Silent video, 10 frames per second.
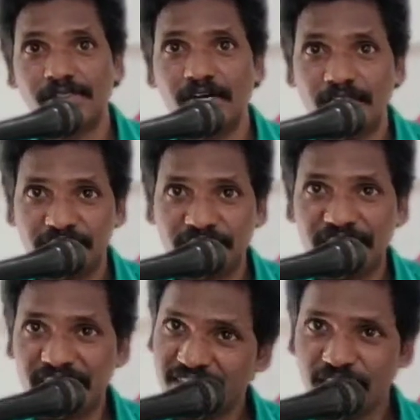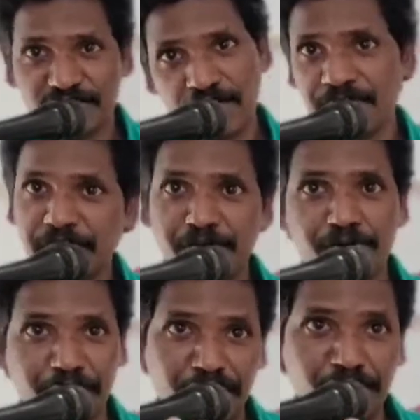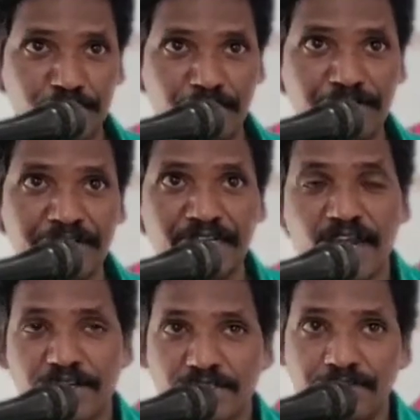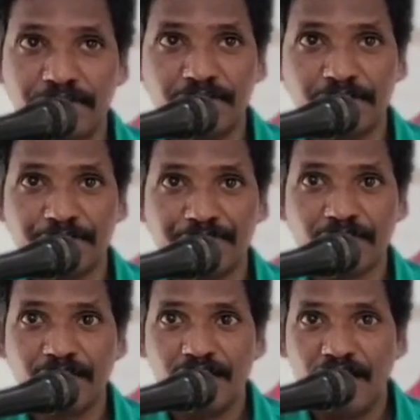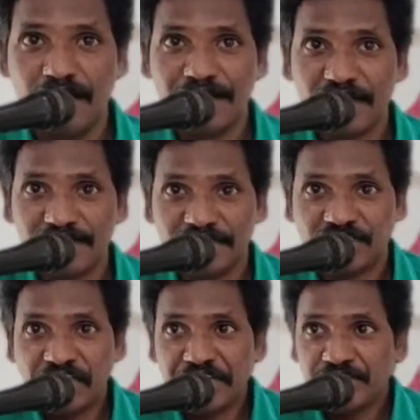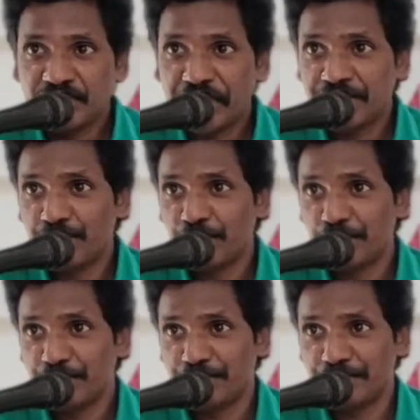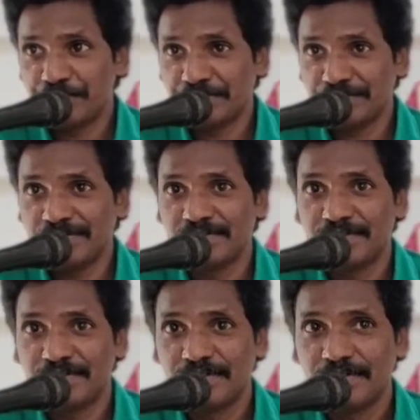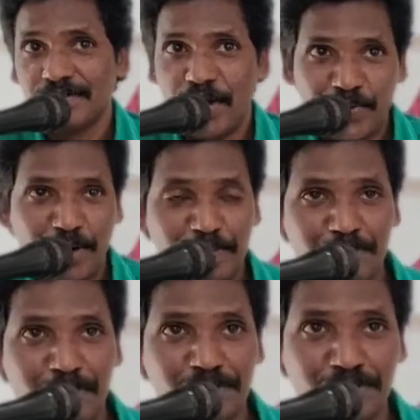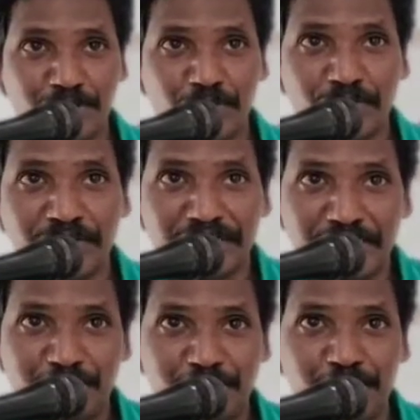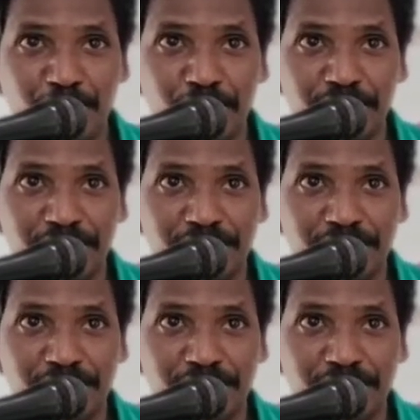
அதில் சில நேரத்தில் தவறிடுறோம் நீங்களும் தவறுறீங்க நானும் தவறுகிறேன் ஆனால் அதை சரி செய்து கொள்ளும் பொழுது அவர் நம்மளை பார்த்து சொல்கிறார் நீ இப்பொழுது